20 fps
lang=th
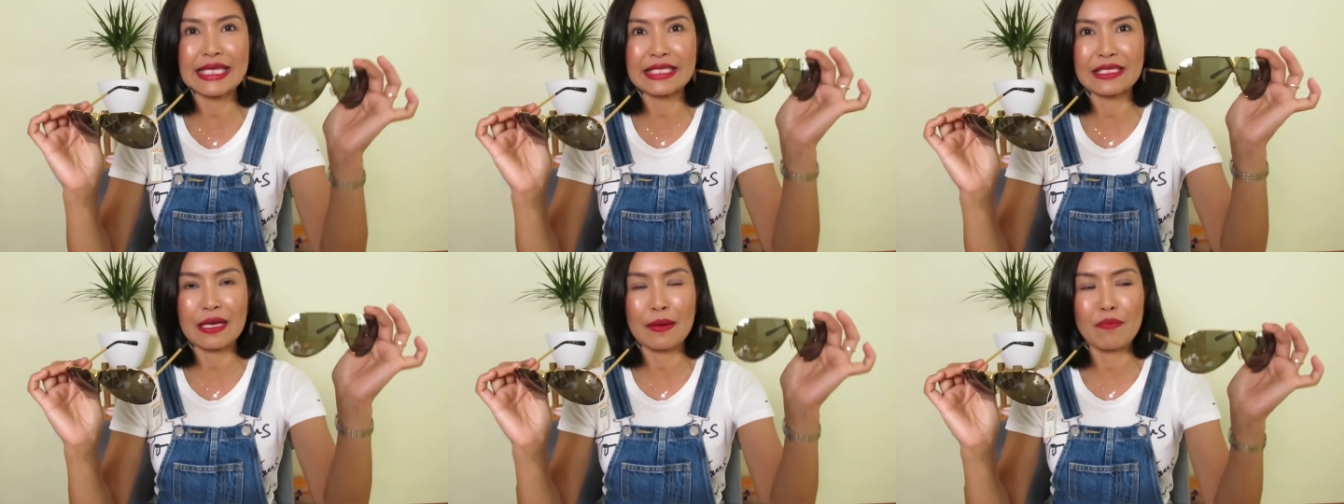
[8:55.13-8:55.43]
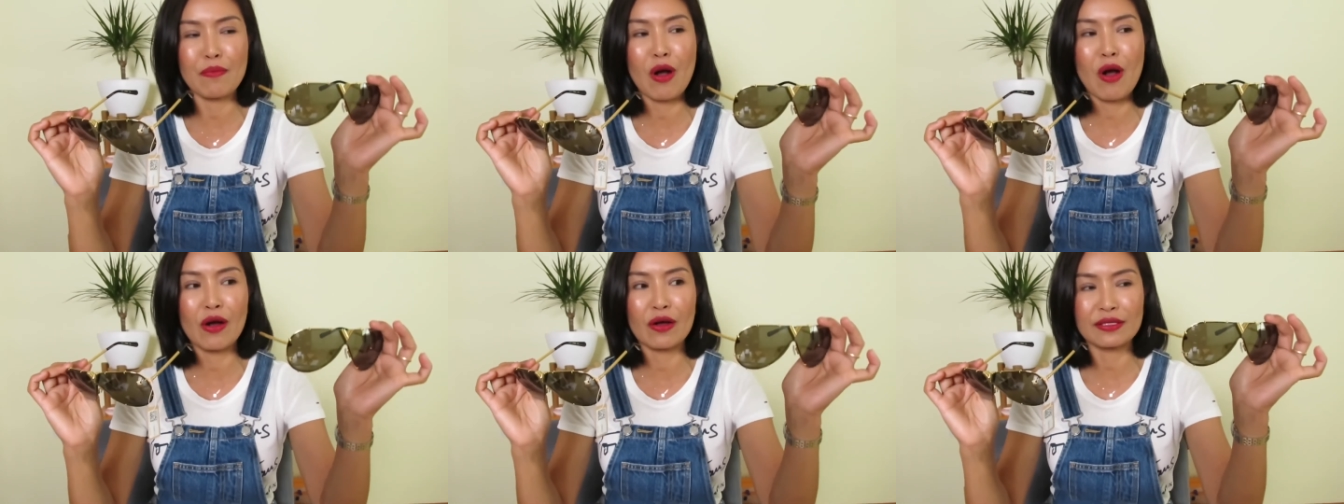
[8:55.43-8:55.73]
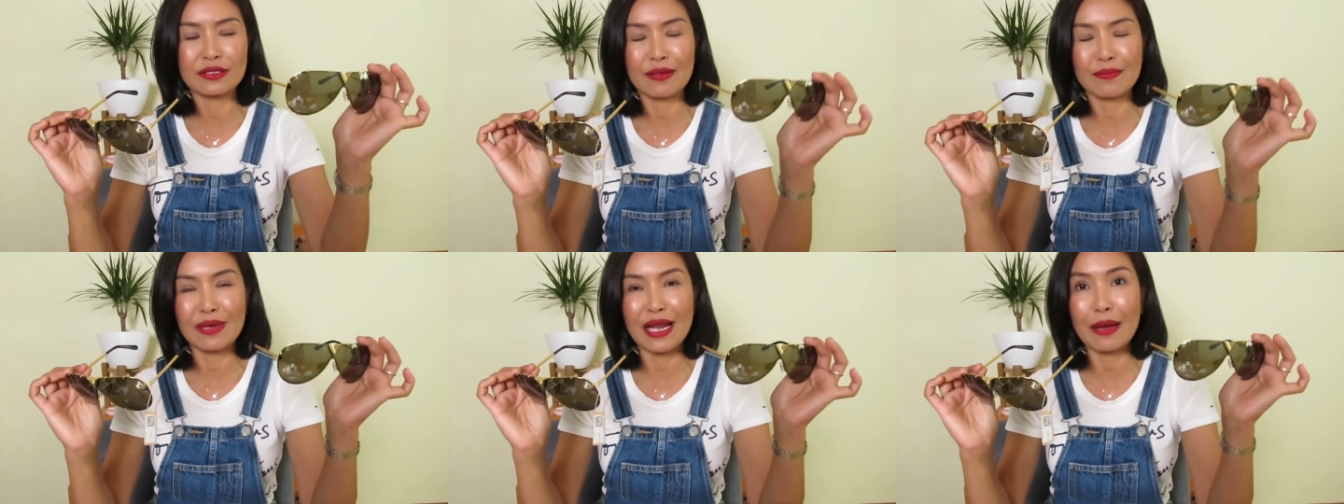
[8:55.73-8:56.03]
จะเหมาะ
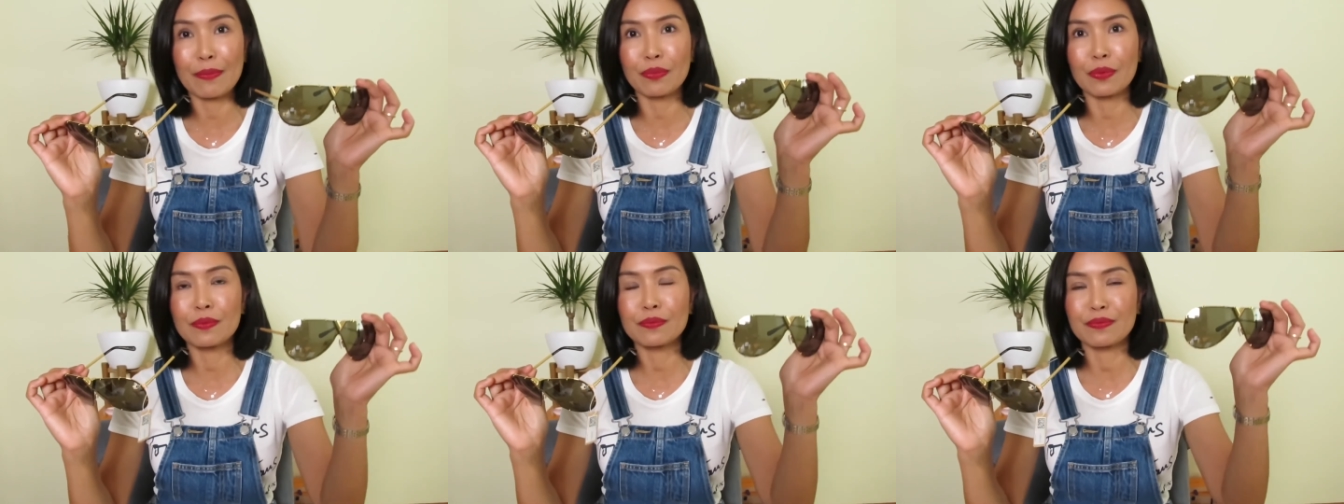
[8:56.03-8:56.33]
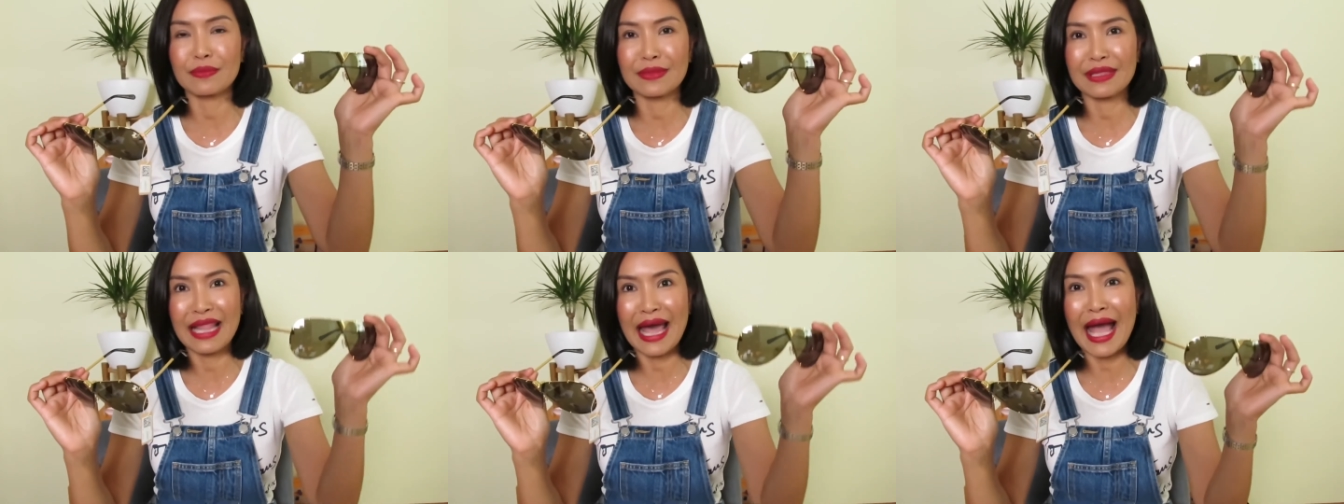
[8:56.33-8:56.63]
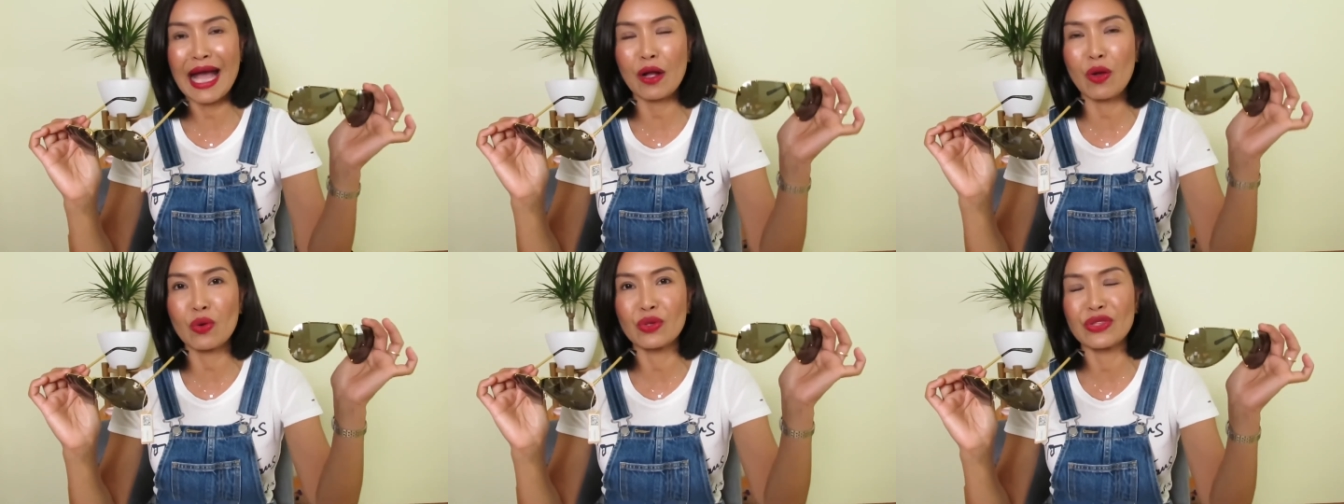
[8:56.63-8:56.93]
สำหรับหน้า
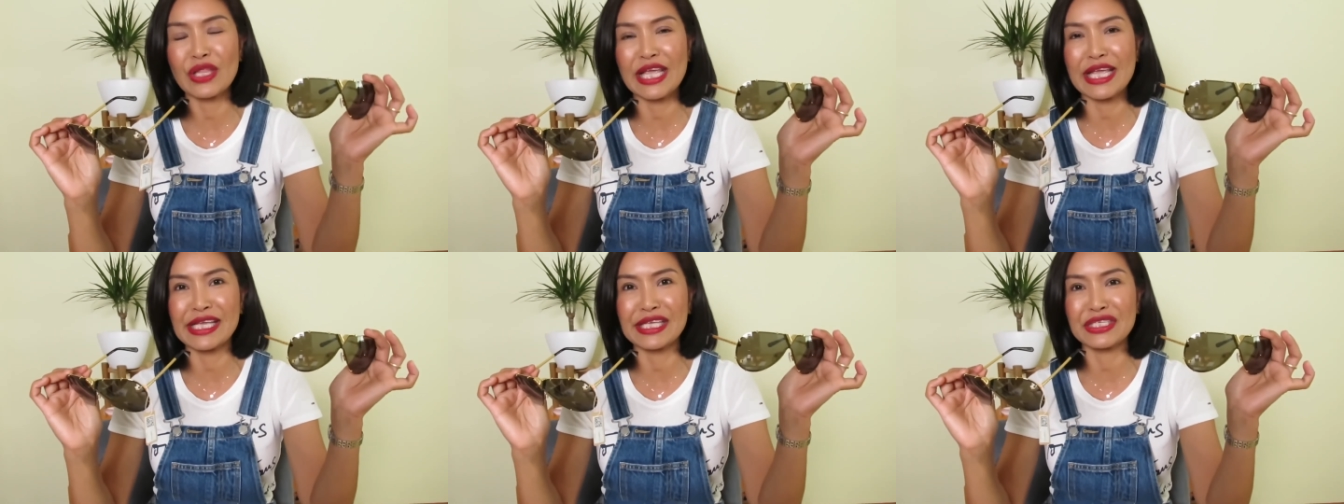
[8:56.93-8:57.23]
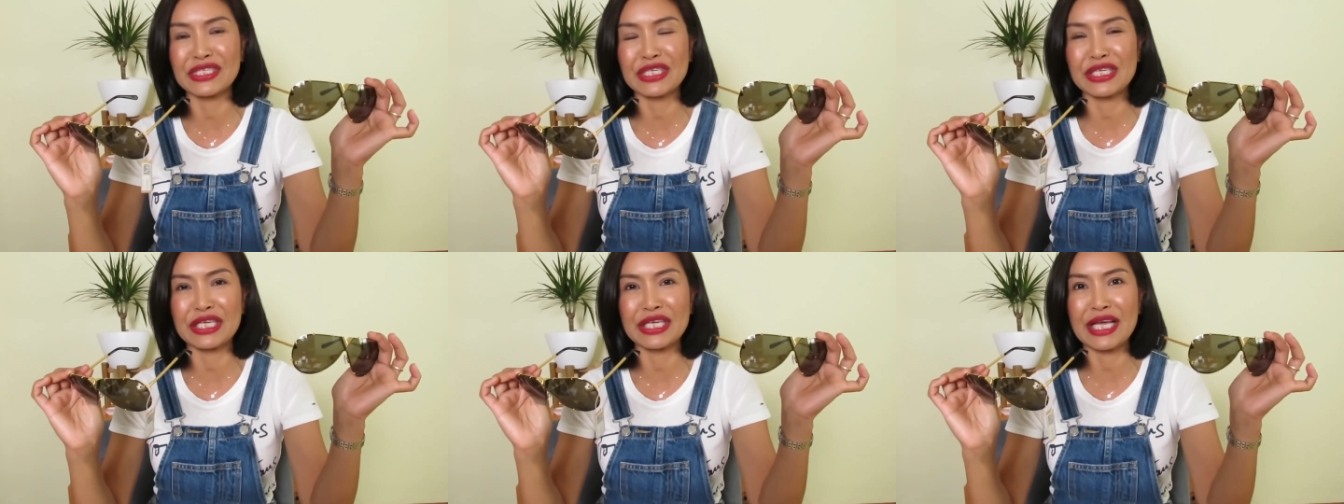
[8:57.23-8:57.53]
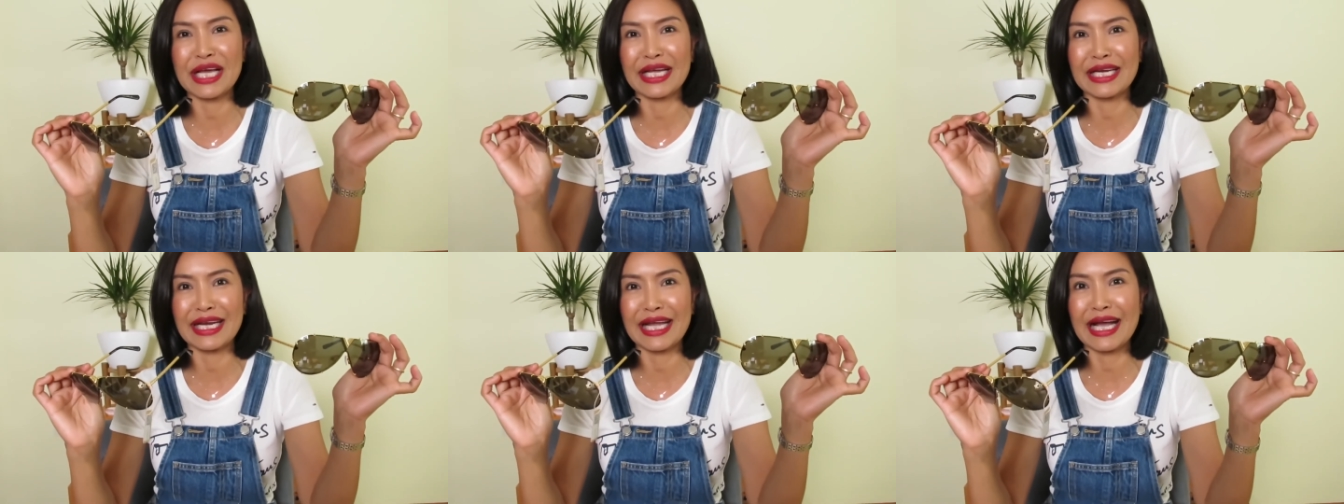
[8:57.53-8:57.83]
คนเอเชีย
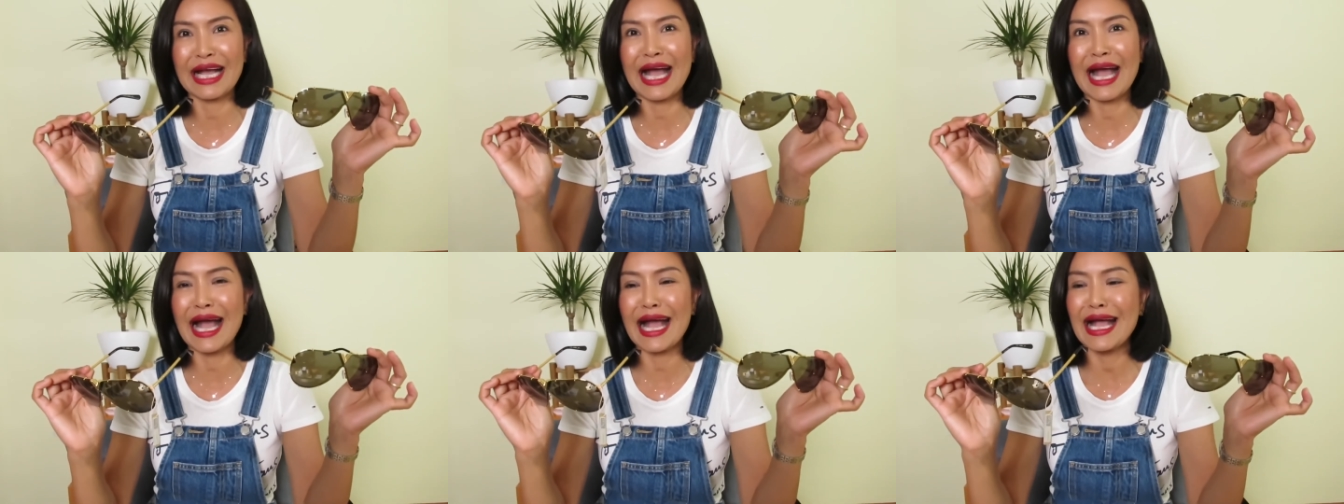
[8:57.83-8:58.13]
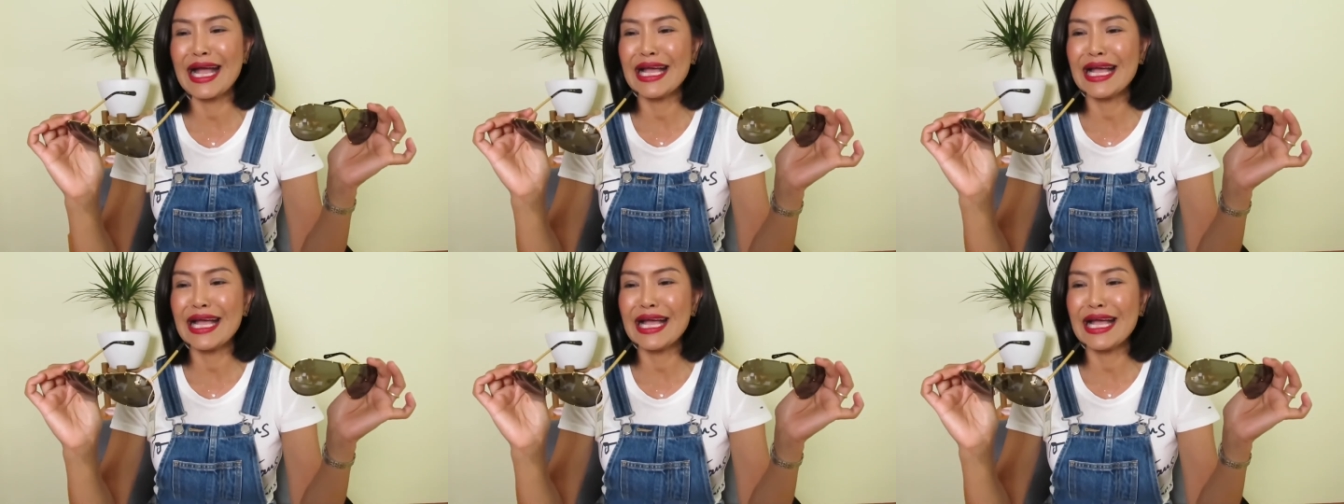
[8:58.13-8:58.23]
นะคะ